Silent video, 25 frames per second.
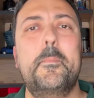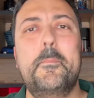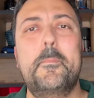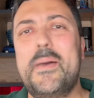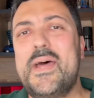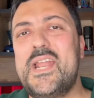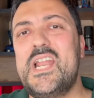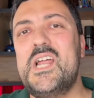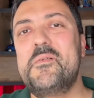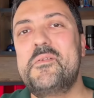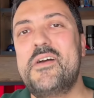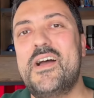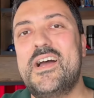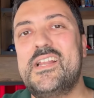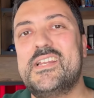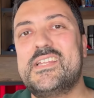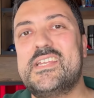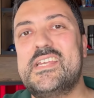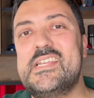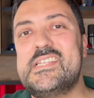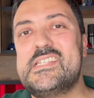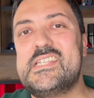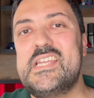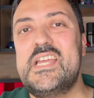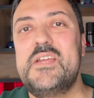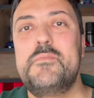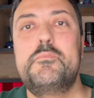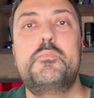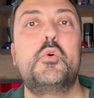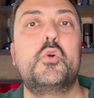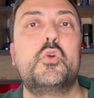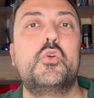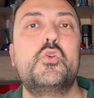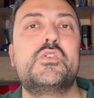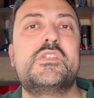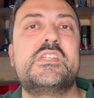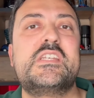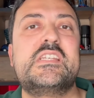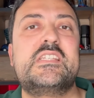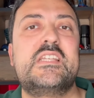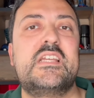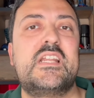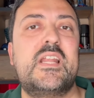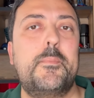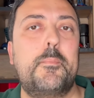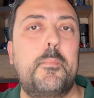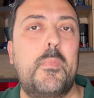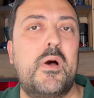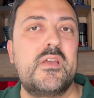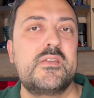Merhaba herkese. Bugün
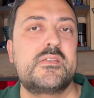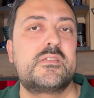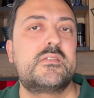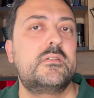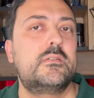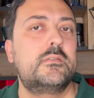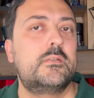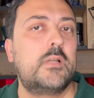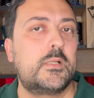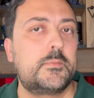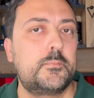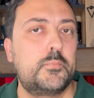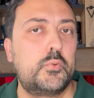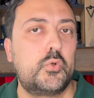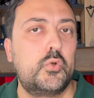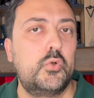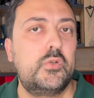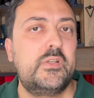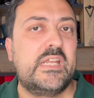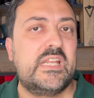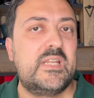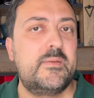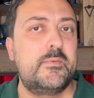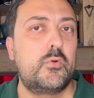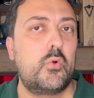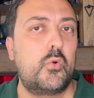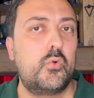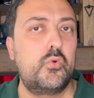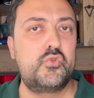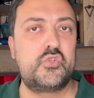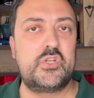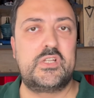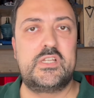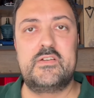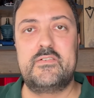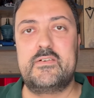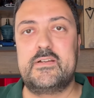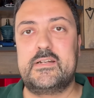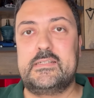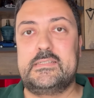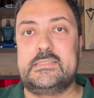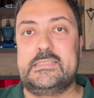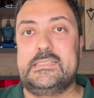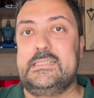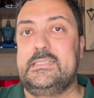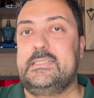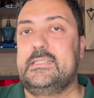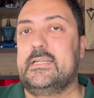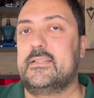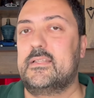sizlere Monster Notebook'un yeni bir oyun
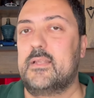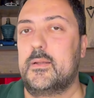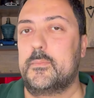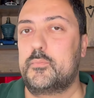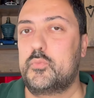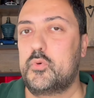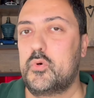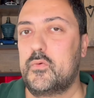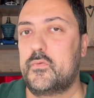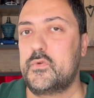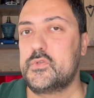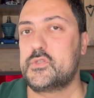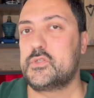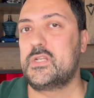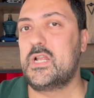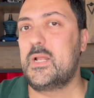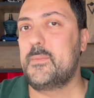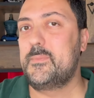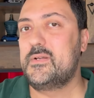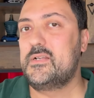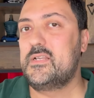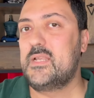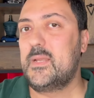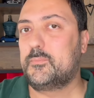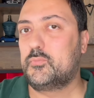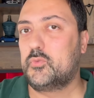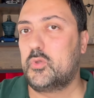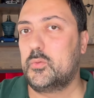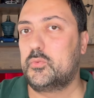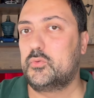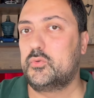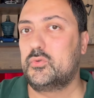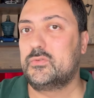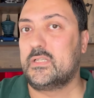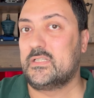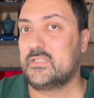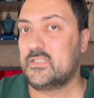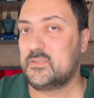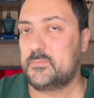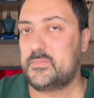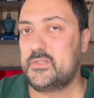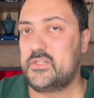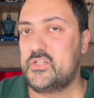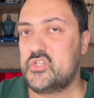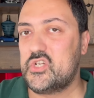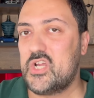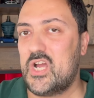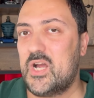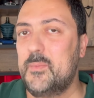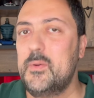canavarını ya da profesyonel bir laptopunu
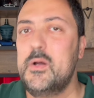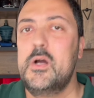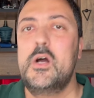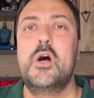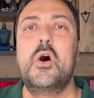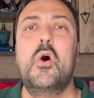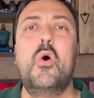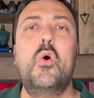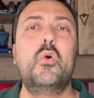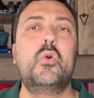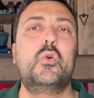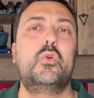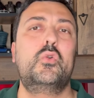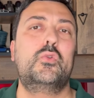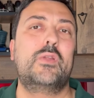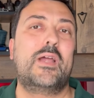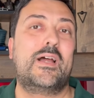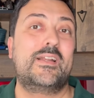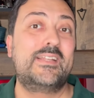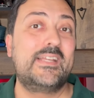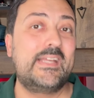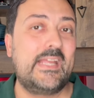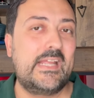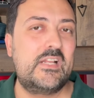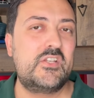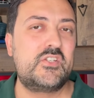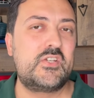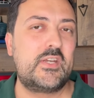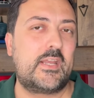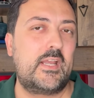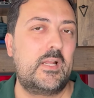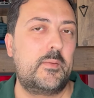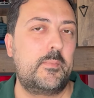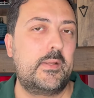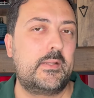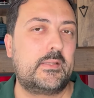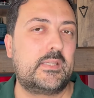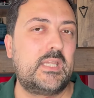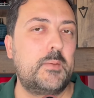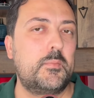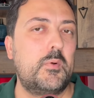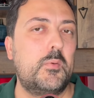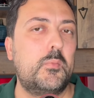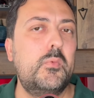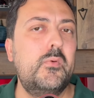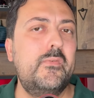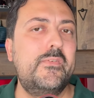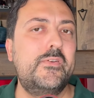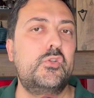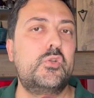tanıtmayacağım. O günlerde gelecek elbette
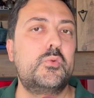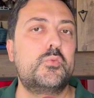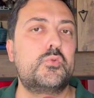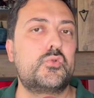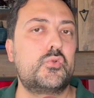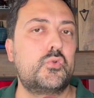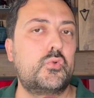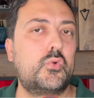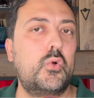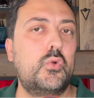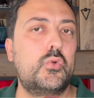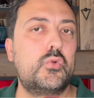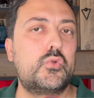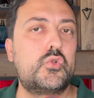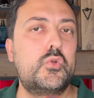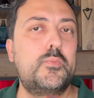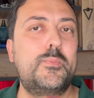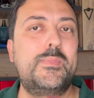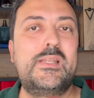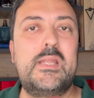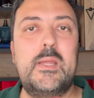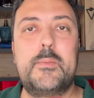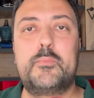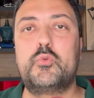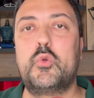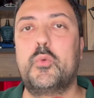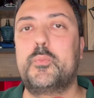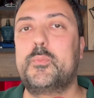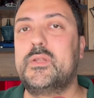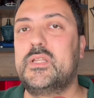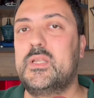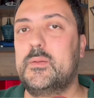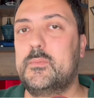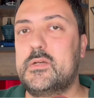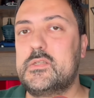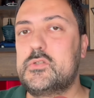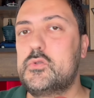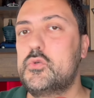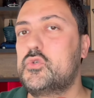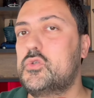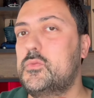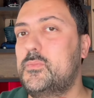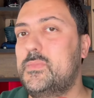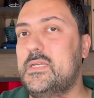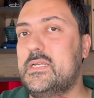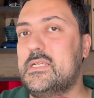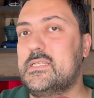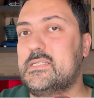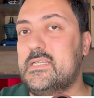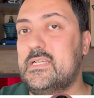ama bu videomuzun konusu bir laptop ya da
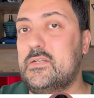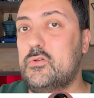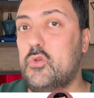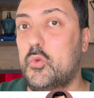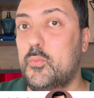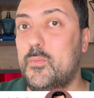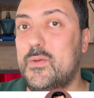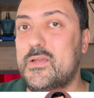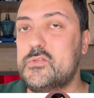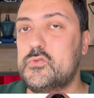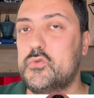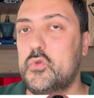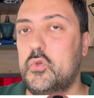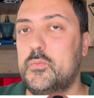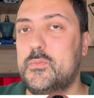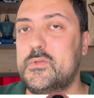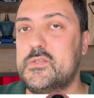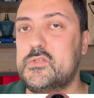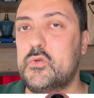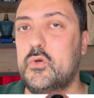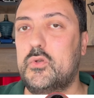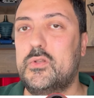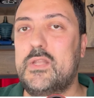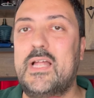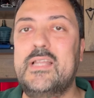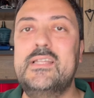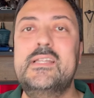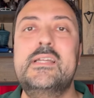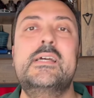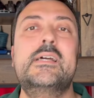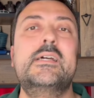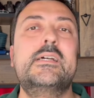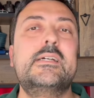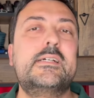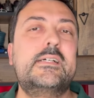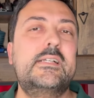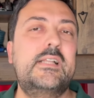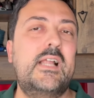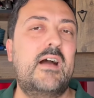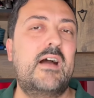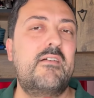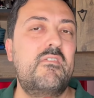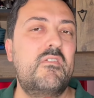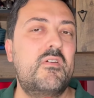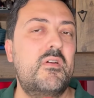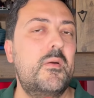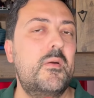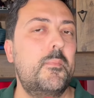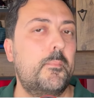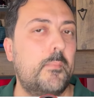masaüstü bilgisayarın olmazsa olmazı olan
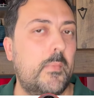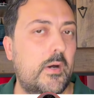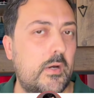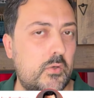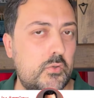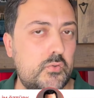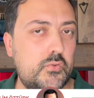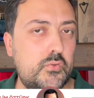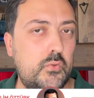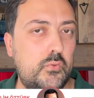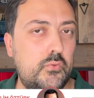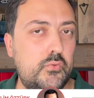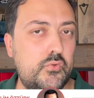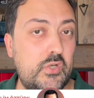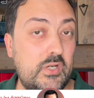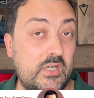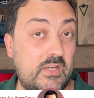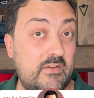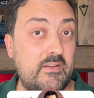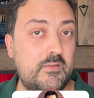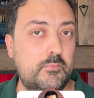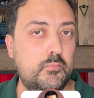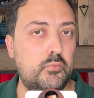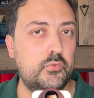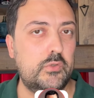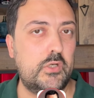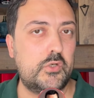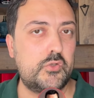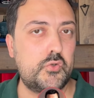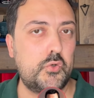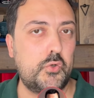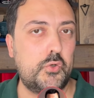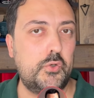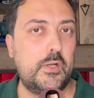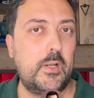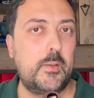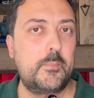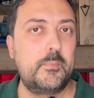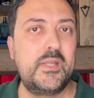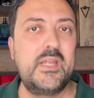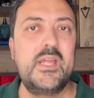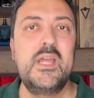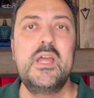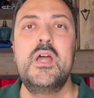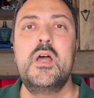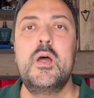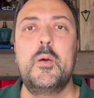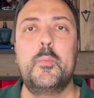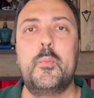klavye ve mouse olacak. Evet bunlar çok önemli.